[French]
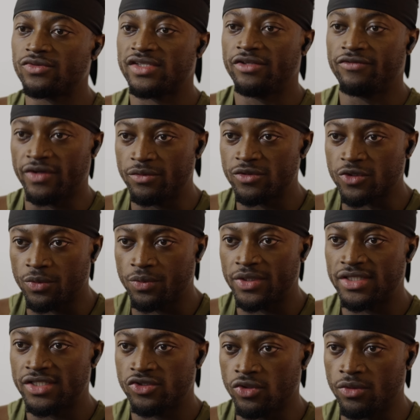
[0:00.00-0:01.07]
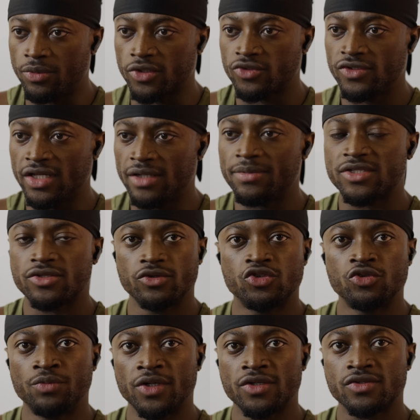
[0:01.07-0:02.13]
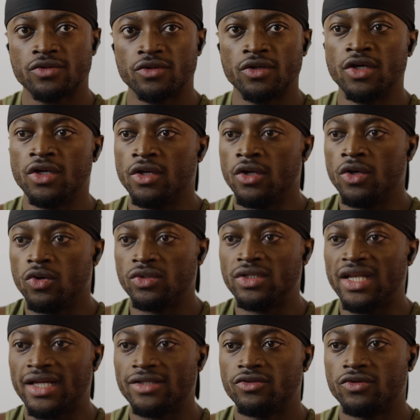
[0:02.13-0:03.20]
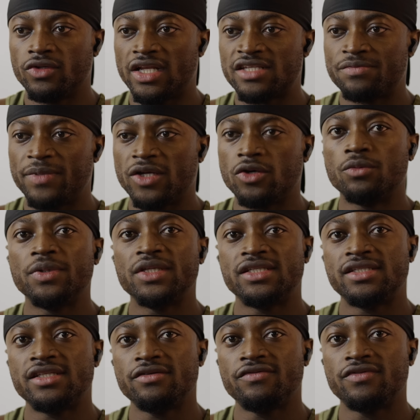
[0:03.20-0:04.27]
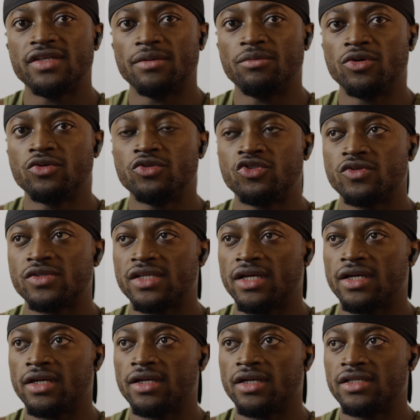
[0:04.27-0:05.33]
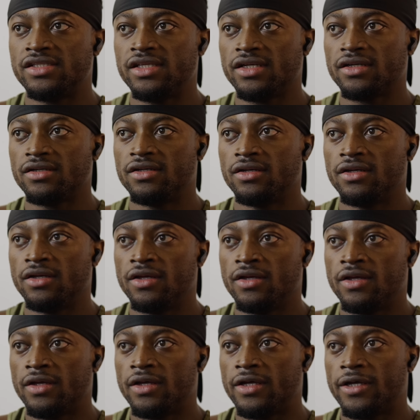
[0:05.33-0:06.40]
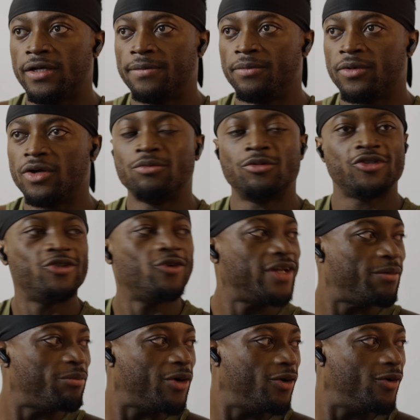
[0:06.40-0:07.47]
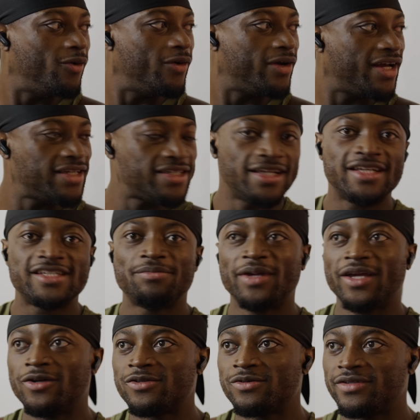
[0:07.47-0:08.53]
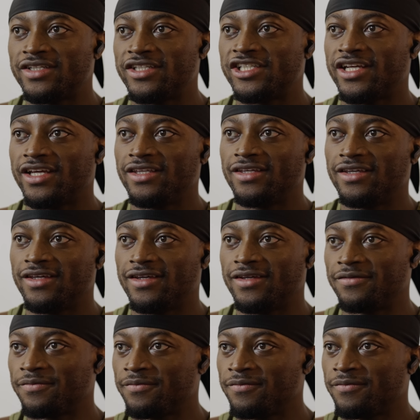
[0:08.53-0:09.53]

sur cette fameuse compétition au Portugal parce que je pense que au-delà de l'aspect compétitif, il y a beaucoup de choses à dire. Euh, comme on dit, on apprend grâce à l'expérience, aux échecs. Et,